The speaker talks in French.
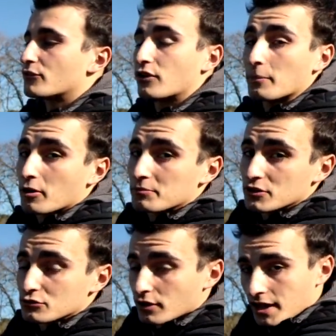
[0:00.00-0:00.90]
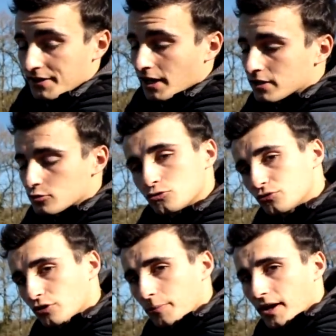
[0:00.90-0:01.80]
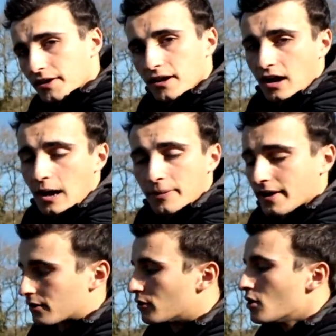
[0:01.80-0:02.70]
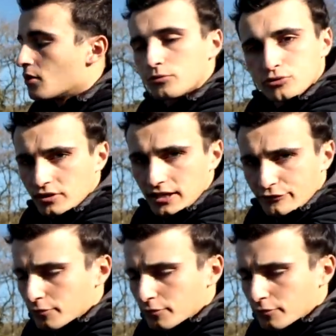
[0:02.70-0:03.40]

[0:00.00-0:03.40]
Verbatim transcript: faudra prendre bien sûr un arc, je vous en parlais euh, après euh, sur les